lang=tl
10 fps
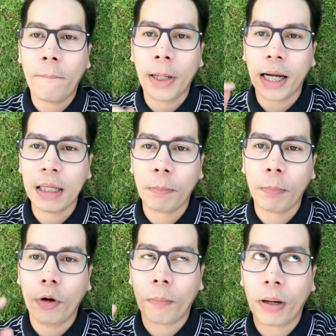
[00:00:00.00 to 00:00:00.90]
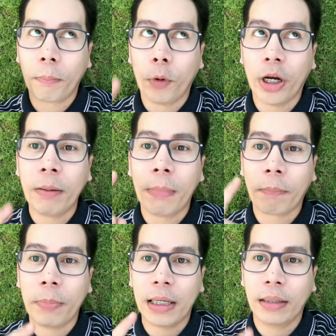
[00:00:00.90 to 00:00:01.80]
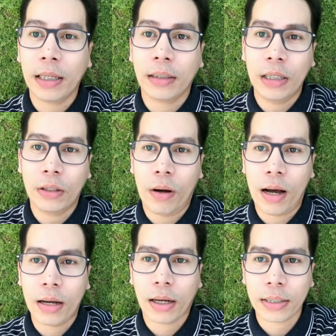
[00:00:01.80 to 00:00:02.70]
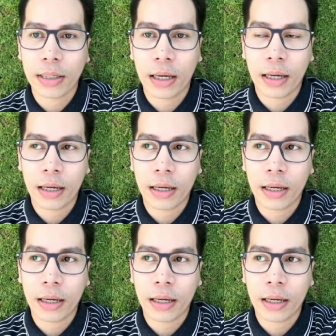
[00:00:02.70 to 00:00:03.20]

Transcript: Maganda po, mag, pwedeng mag-picnic dito ha kasi